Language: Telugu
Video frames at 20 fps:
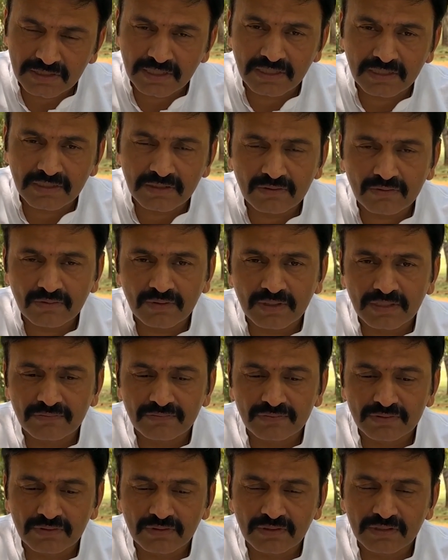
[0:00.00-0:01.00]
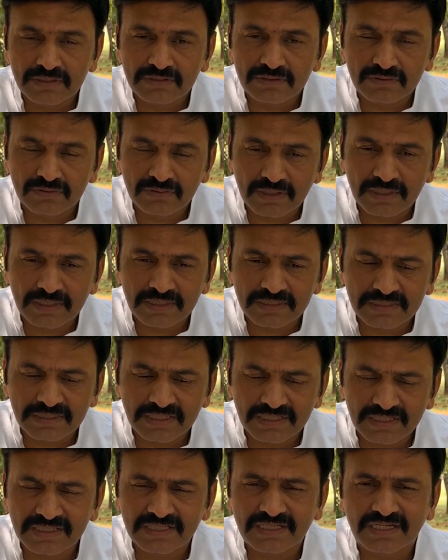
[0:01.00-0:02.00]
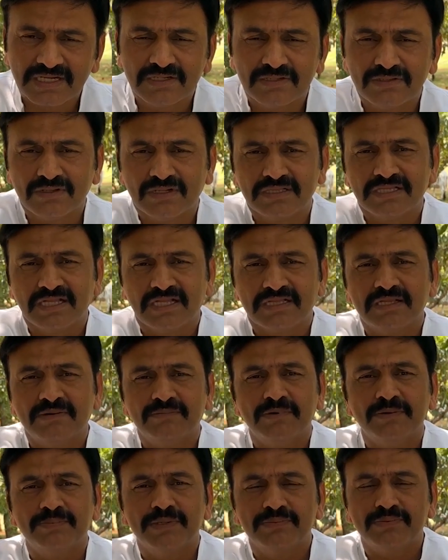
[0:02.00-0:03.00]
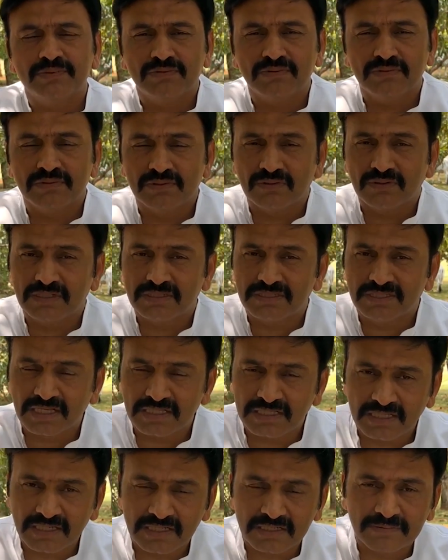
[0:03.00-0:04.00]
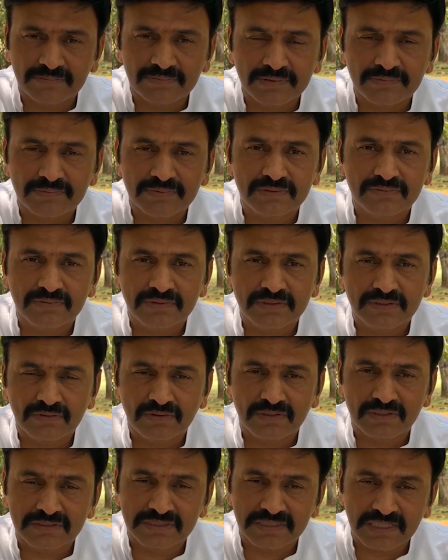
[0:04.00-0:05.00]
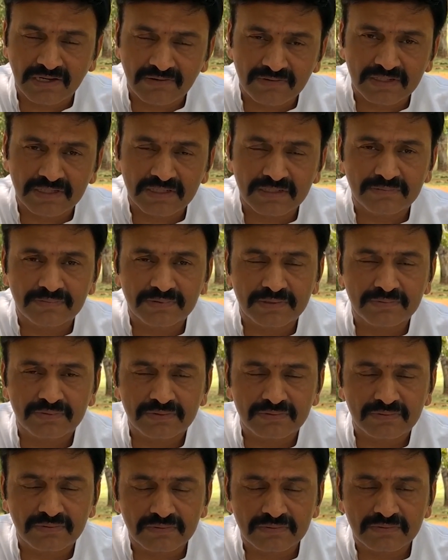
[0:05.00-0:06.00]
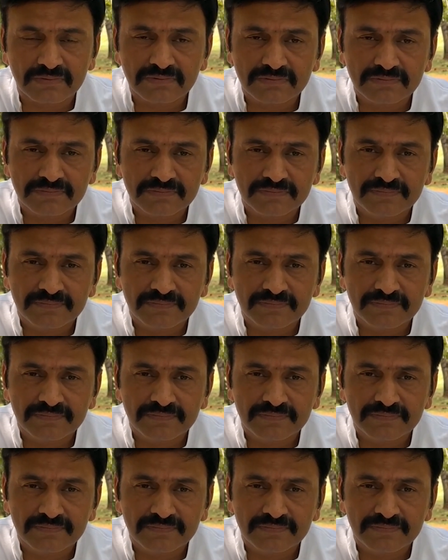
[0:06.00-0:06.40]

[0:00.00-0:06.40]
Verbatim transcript: అధికారులను కూడా విధుల నుంచి తొలగించాలి ఎందుకంటే ఇదొక దద్దమ్మ ప్రభుత్వం ఇది ఒక చేతగాని ప్రభుత్వం ఇది ఒక చావలేని ప్రభుత్వం